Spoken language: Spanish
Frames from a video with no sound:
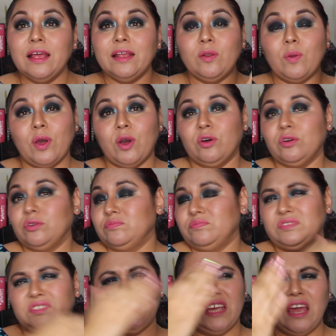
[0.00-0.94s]
luego
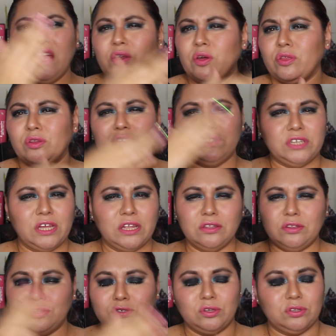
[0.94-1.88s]
100 o
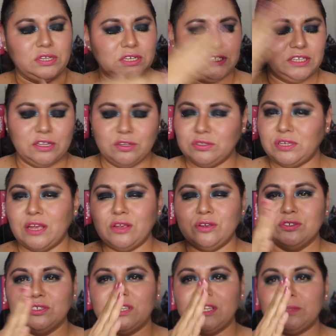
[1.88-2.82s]
200 o 300
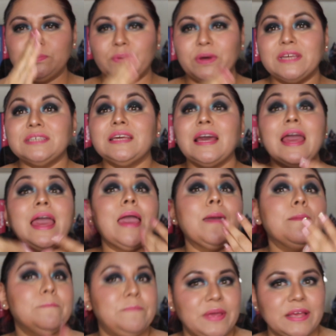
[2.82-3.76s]
años después
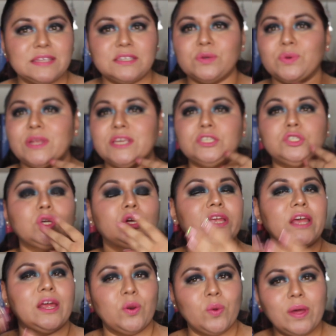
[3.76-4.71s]
empieza una
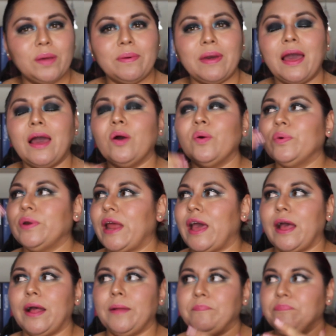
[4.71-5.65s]
historia nueva,
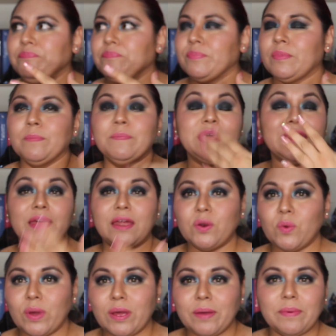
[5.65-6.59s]
una vida
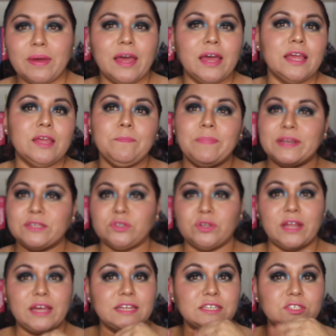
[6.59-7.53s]
nueva y
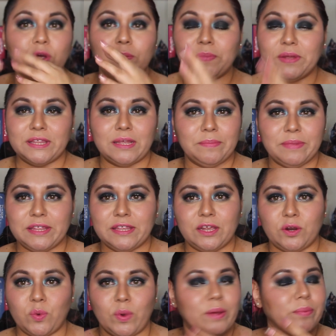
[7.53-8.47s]
personajes
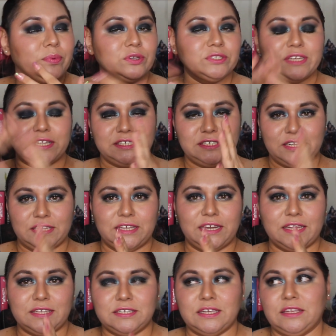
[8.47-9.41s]
completamente nuevos,
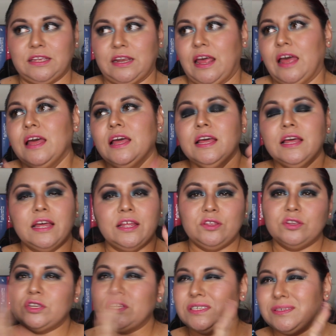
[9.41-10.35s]
etcétera, etcétera.
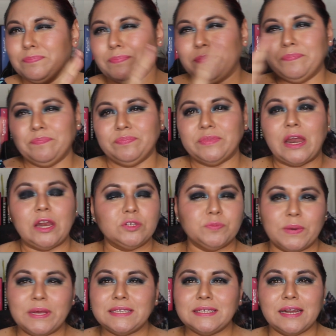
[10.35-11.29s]
Entonces te
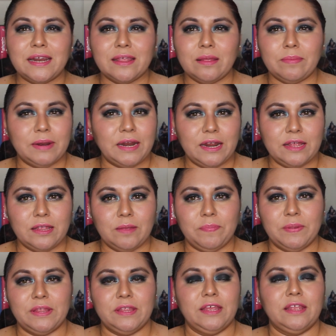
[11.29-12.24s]
las puedes leer de manera
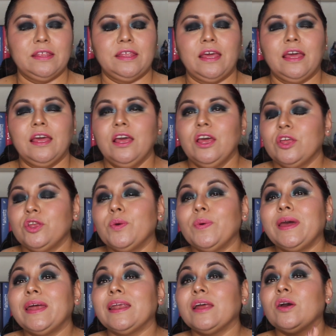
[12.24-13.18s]
independiente. Yo
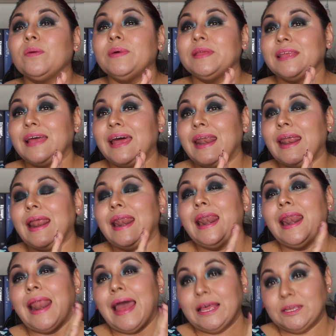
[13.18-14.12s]
voy a recomendar
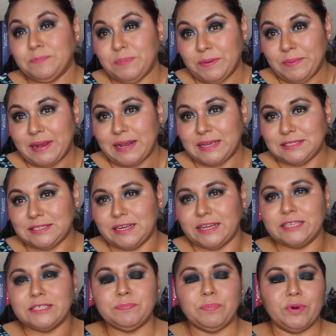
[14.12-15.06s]
las primeras
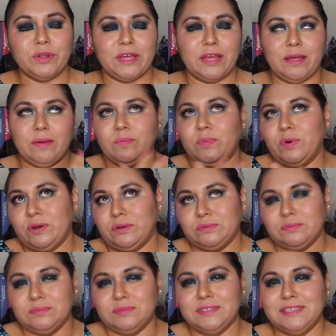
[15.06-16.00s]
tres porque,
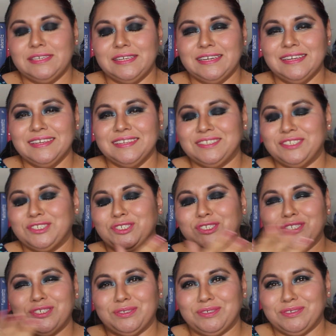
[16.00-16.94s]
bueno, ya
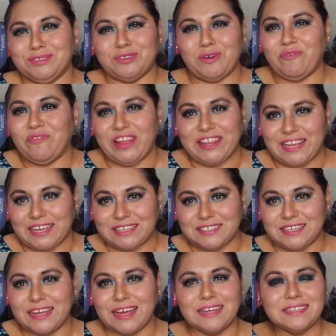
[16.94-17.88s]
es son
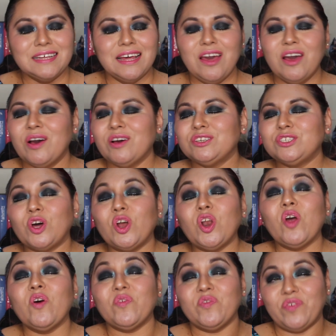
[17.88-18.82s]
fantásticas,
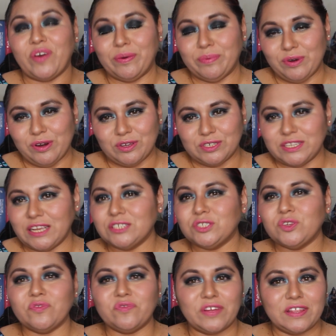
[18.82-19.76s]
son
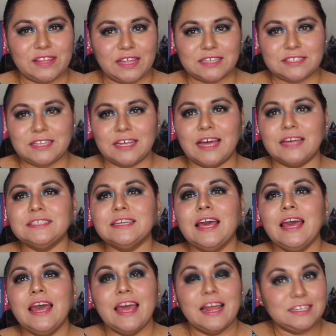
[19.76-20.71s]
fabulosas, son fantásticas.
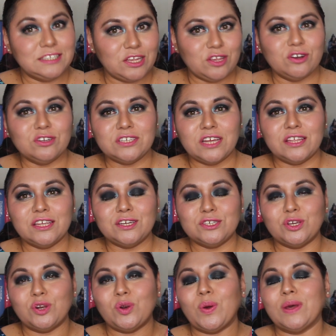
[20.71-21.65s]
El señor
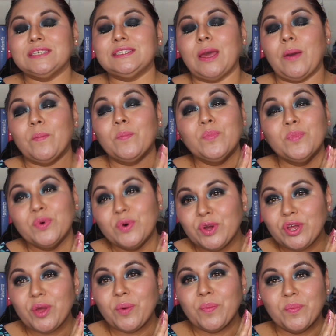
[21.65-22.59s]
Sanderson lo hace
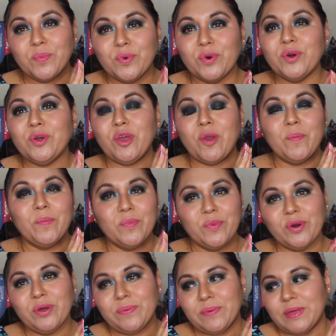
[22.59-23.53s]
muy, muy,
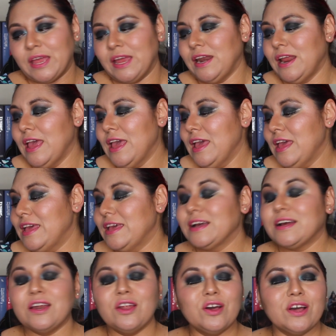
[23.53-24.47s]
muy bien
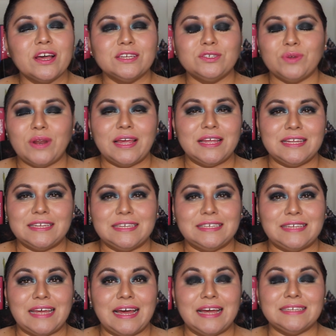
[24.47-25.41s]
y creo que es una de
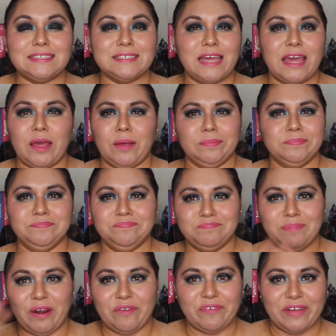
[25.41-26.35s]
esas sagas que
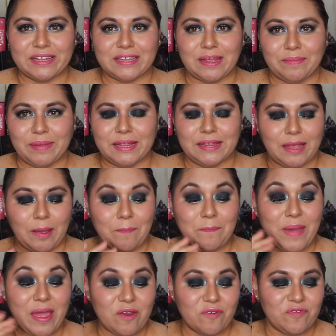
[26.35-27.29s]

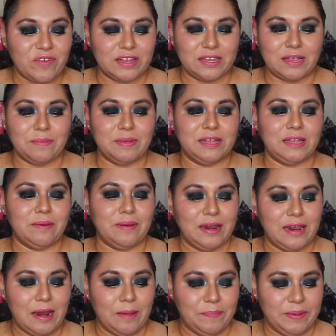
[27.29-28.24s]
perfectamente, perfectamente
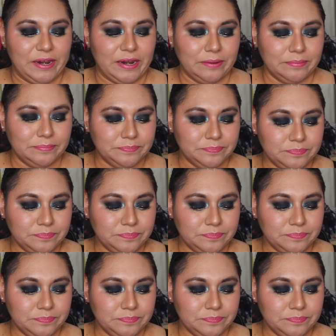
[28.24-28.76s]
vale la pena.